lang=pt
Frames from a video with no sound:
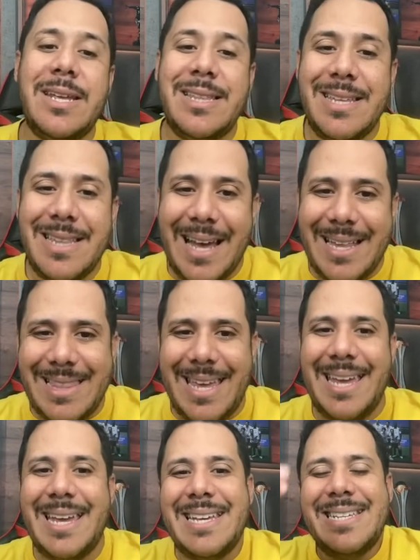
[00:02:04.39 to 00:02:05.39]
te dá
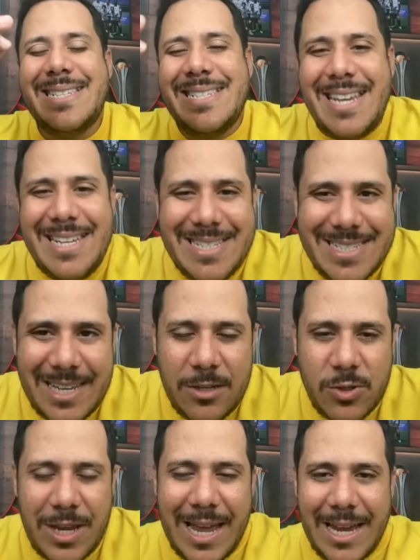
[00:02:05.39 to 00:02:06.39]
até 600
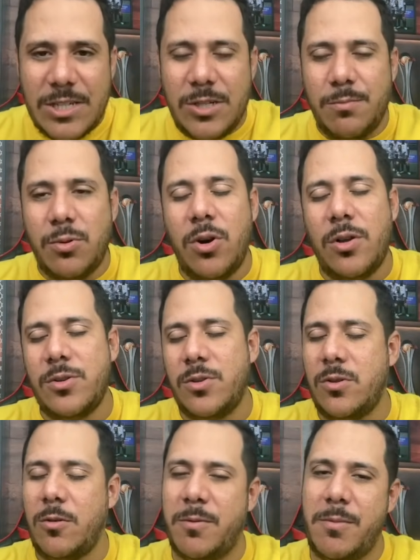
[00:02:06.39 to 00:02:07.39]
reais de bônus do
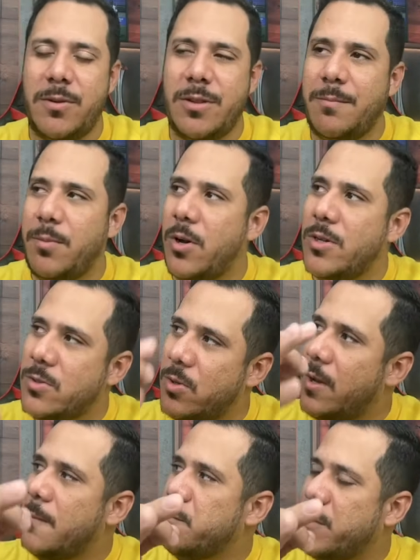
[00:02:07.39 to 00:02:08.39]
teu primeiro depósito
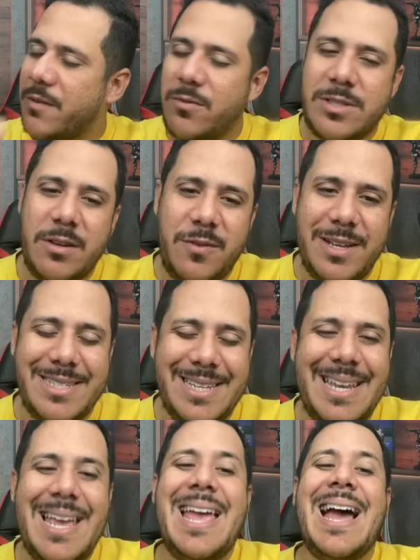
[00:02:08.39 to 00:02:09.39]
para você
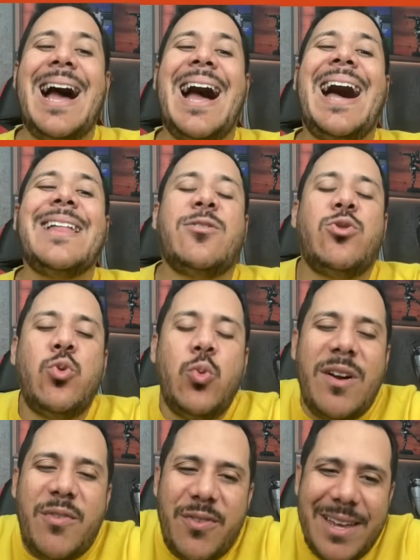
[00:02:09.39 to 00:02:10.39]
fazer a
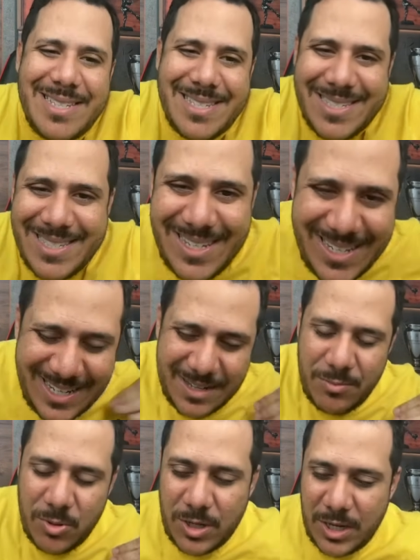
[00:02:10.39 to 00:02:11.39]
tua fezinha,
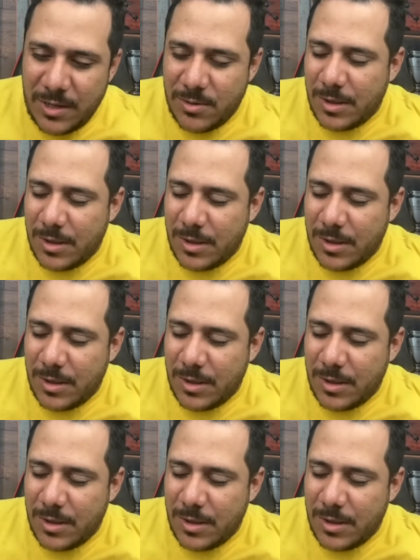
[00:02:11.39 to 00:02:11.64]
meu querido.